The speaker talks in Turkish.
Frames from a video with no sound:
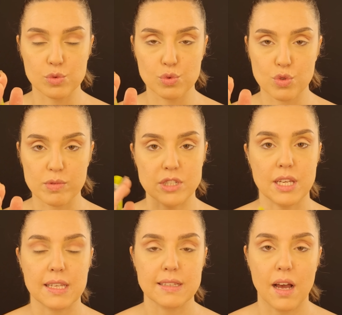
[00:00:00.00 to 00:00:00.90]
düz bir
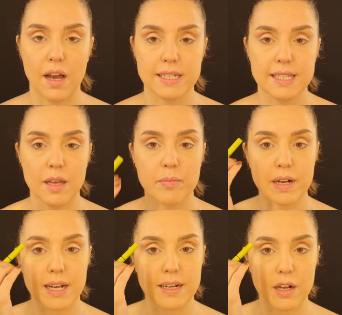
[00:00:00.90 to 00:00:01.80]
şekilde aynaya
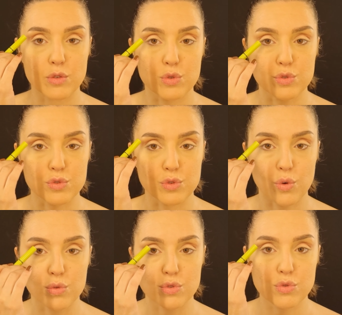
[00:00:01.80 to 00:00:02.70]
bakarak kuyruğu
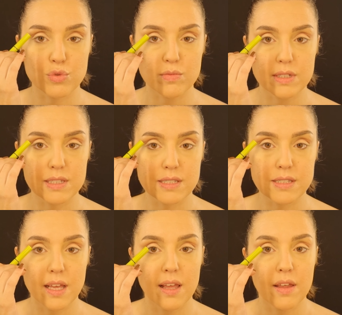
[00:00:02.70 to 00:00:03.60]
oluşturmanız